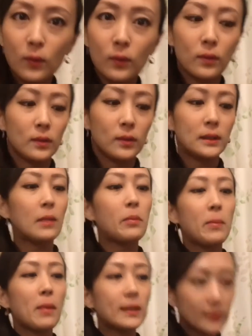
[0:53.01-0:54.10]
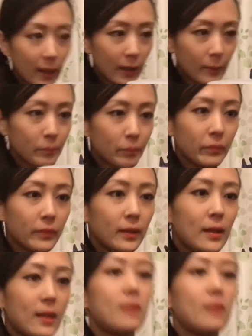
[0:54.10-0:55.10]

してみましたで